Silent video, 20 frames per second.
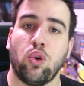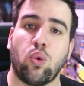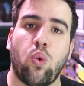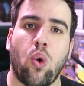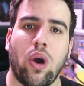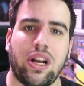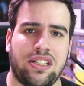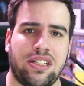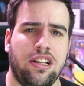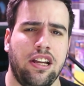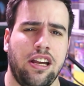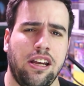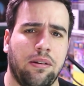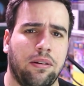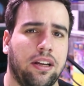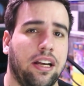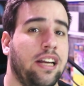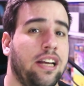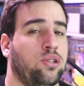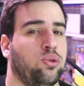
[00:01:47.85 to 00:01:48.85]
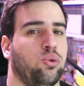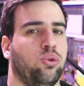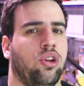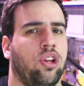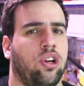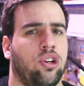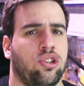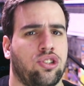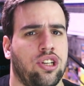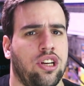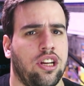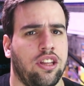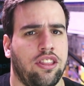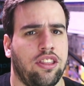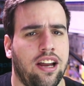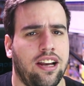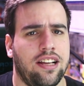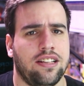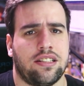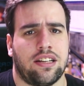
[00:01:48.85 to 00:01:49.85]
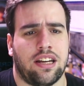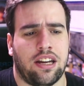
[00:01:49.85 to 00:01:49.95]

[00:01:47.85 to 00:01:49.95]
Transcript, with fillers: Quasly es uno de los iniciales,